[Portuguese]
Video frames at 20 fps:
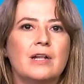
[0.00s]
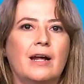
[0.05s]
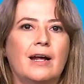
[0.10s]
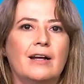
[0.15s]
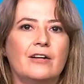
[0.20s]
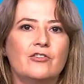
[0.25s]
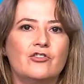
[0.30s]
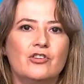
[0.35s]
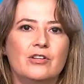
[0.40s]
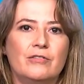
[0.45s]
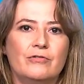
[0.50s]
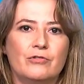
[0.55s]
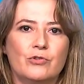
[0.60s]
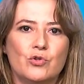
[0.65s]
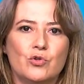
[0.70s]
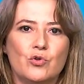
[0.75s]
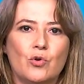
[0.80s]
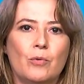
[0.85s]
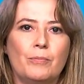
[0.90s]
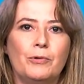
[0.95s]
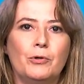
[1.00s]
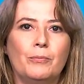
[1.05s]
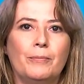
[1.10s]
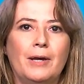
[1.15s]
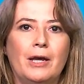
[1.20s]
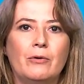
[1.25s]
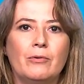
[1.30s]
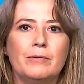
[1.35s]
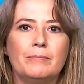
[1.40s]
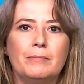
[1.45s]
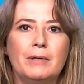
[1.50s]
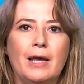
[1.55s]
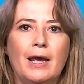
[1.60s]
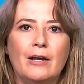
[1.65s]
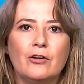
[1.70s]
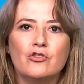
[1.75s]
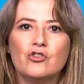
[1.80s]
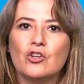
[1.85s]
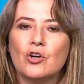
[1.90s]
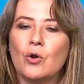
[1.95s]
negativos sobre o meio
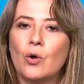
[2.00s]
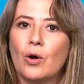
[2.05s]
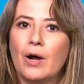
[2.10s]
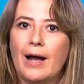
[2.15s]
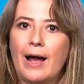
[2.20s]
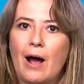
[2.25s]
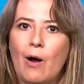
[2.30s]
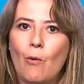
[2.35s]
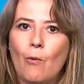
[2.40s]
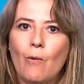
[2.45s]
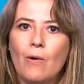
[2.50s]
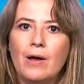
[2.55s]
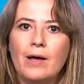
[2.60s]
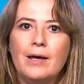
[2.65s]
ambiente local,